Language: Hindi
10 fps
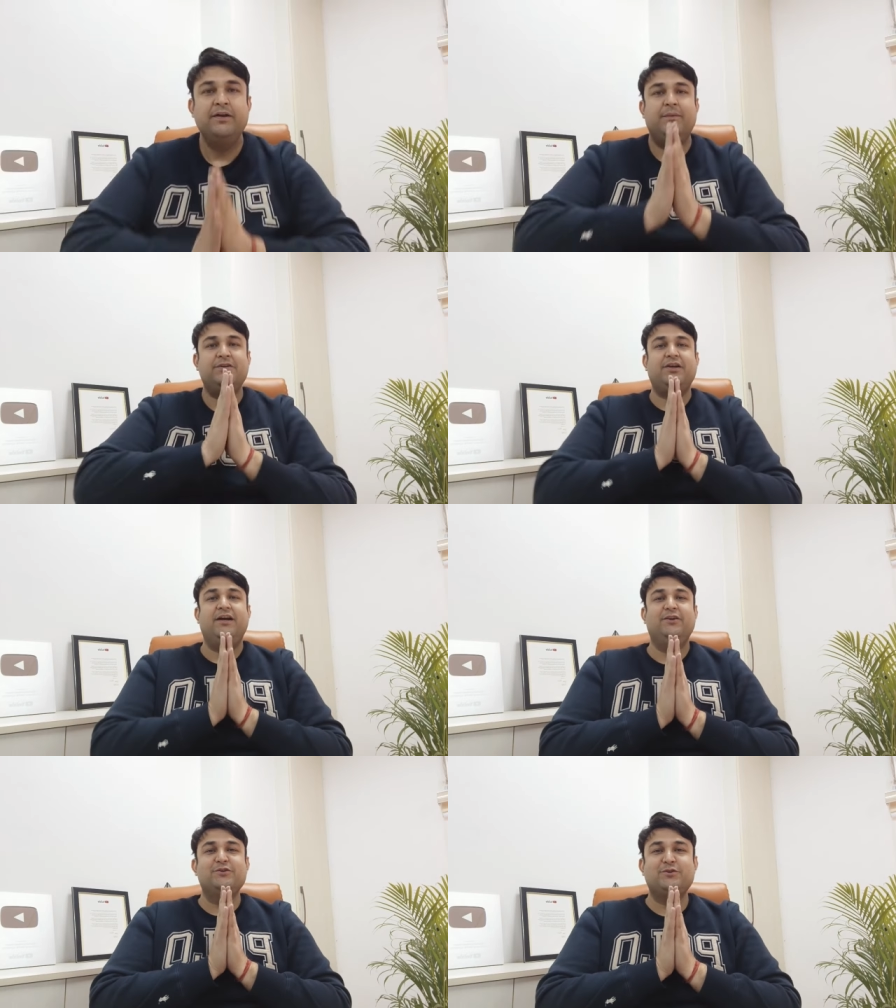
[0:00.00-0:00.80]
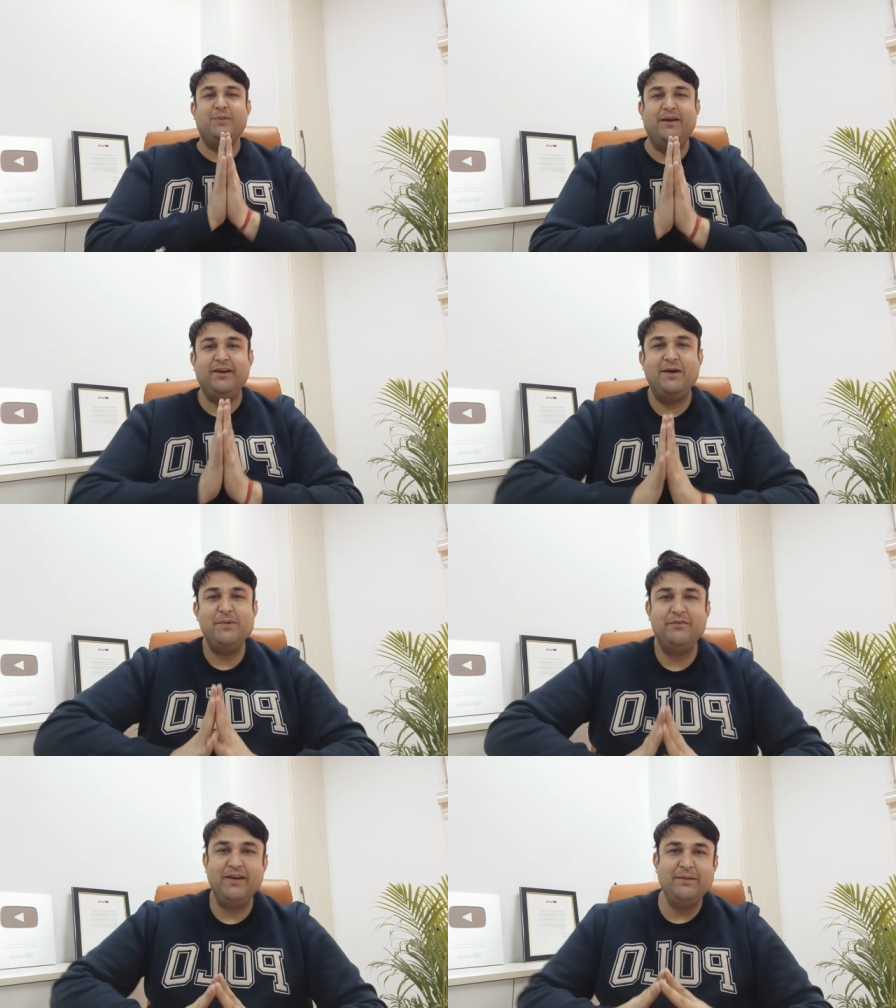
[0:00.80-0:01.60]
नमस्कार दोस्तों मेरा
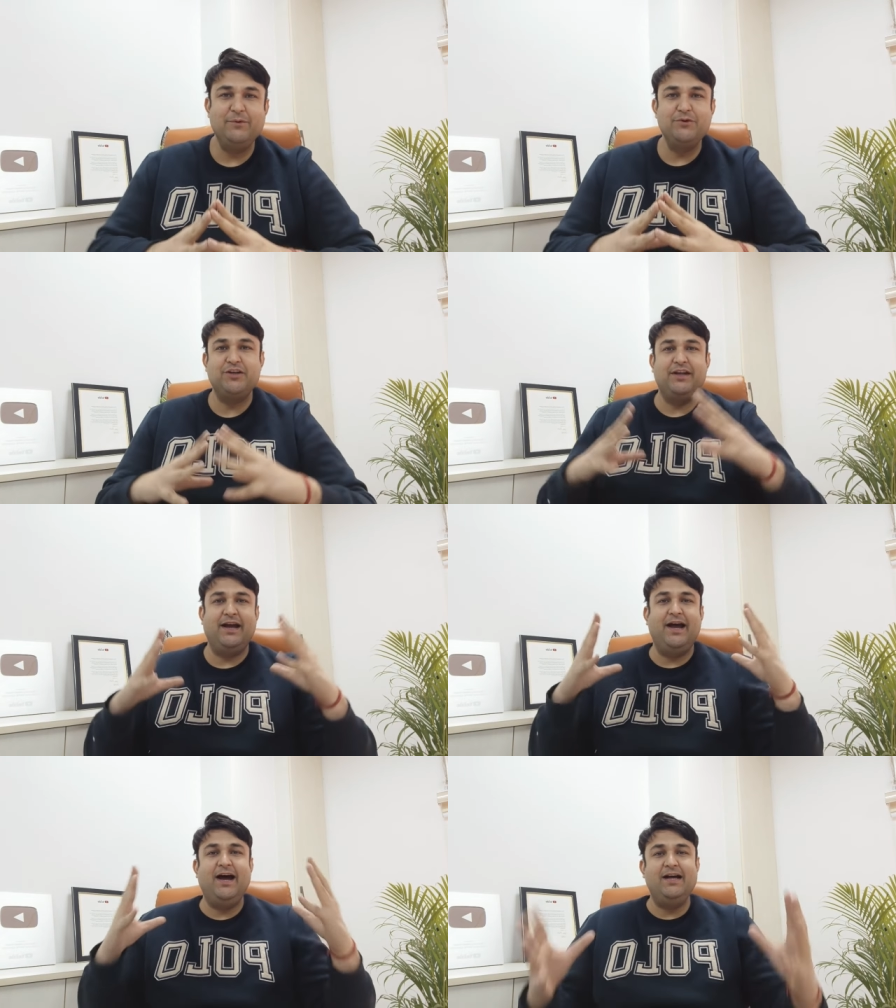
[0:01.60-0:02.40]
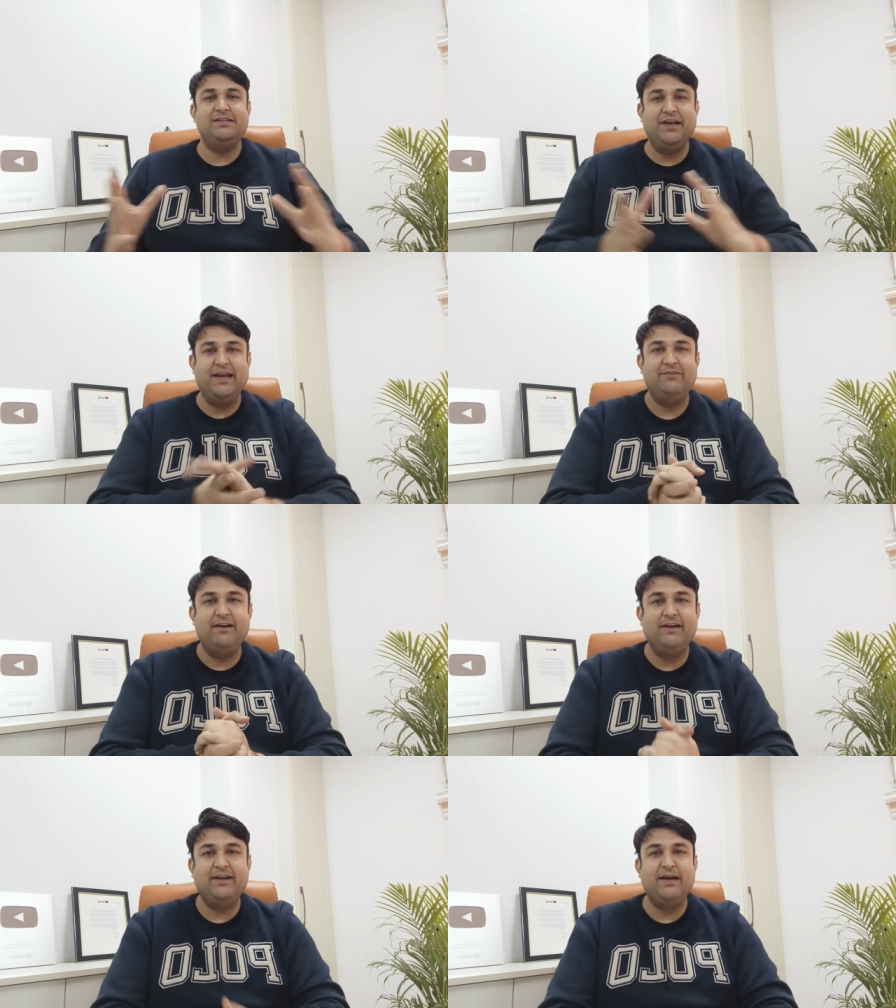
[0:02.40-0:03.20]
नाम है विनय भूषण आज है
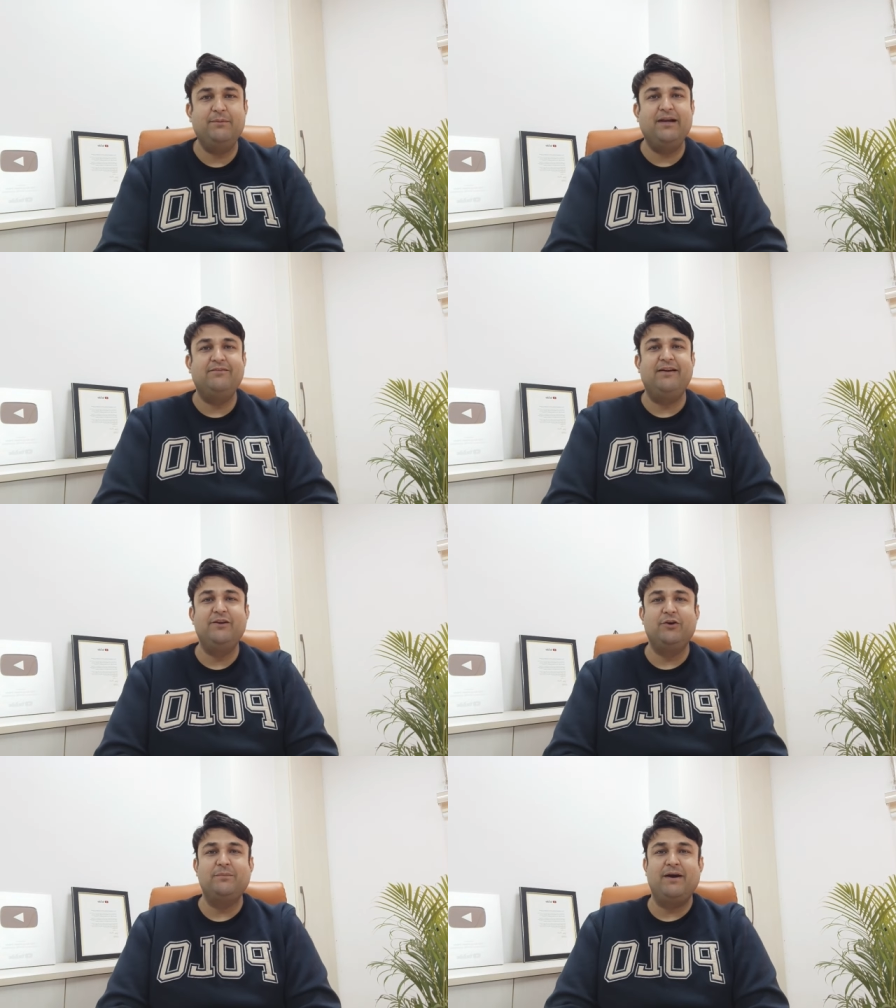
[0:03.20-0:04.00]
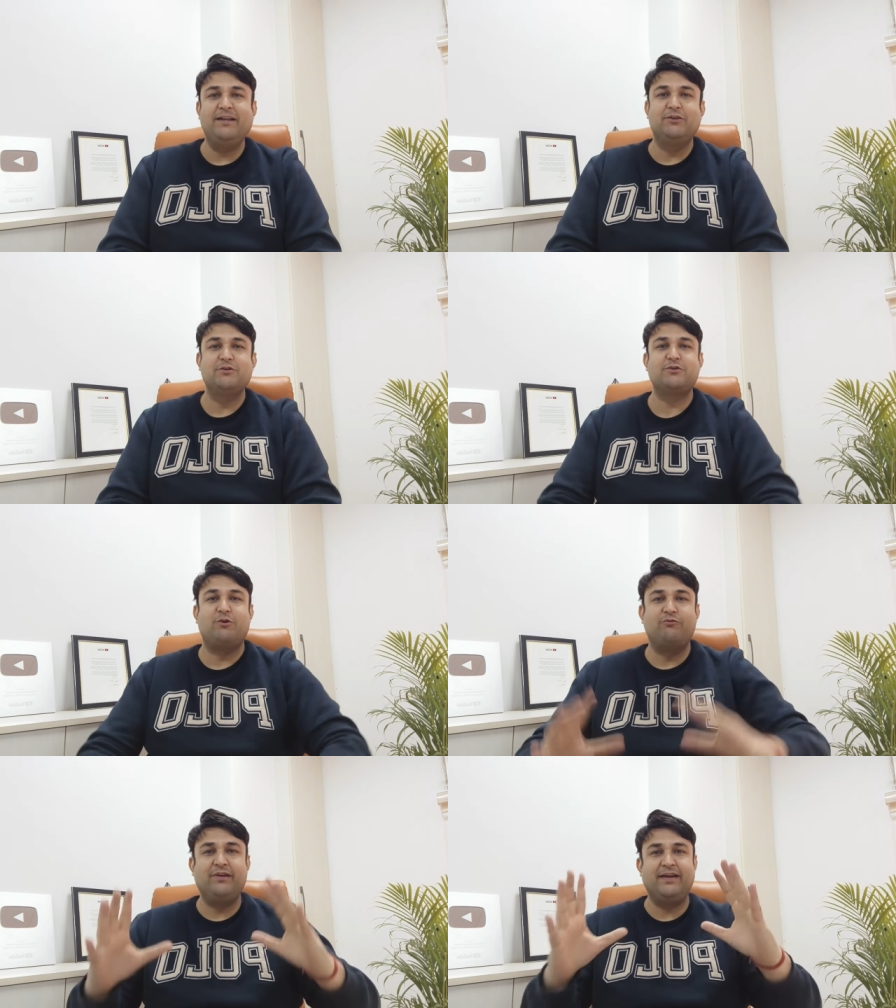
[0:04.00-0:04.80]
इन्वेंट्री अपडेट वीडियो की बारी
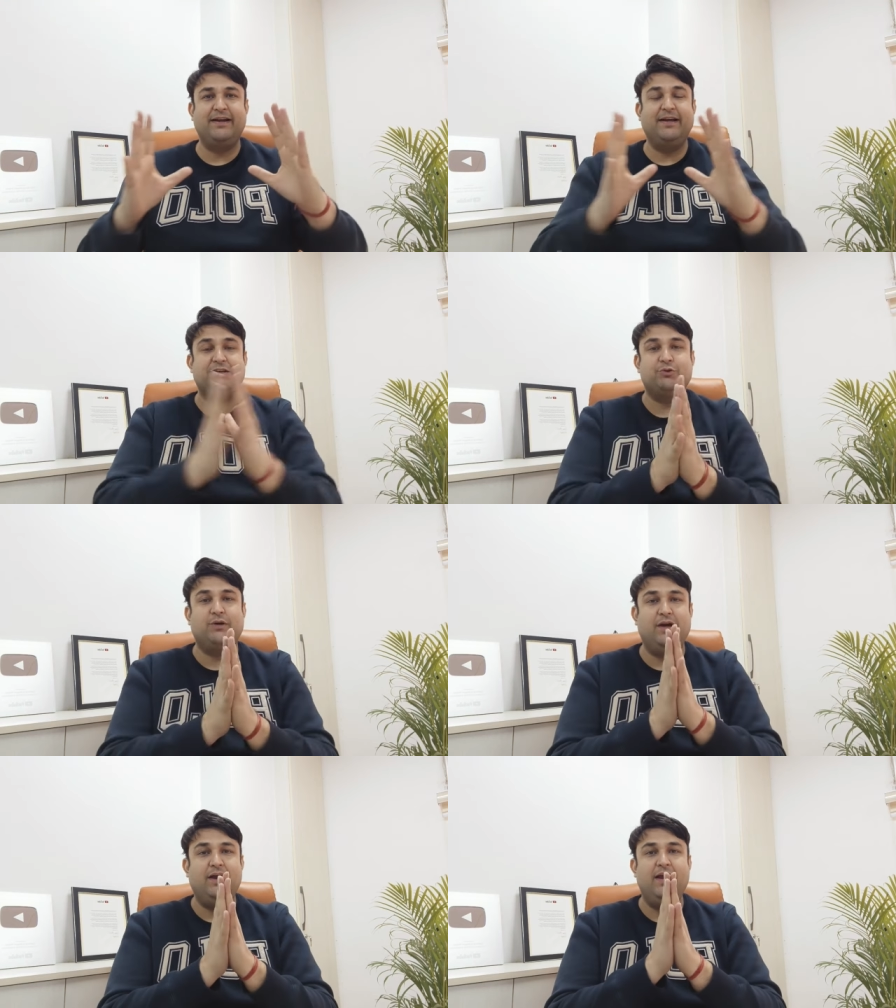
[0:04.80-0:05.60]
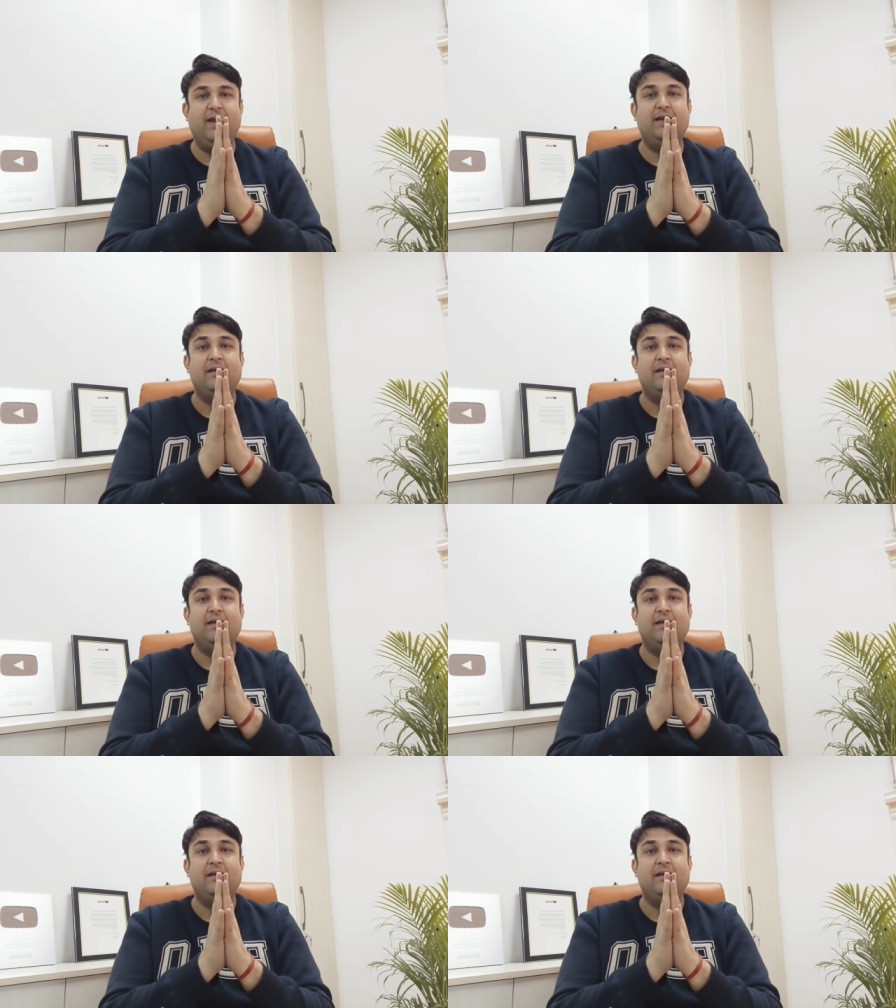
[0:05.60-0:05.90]
दोस्तों वीकेंड आ चुका है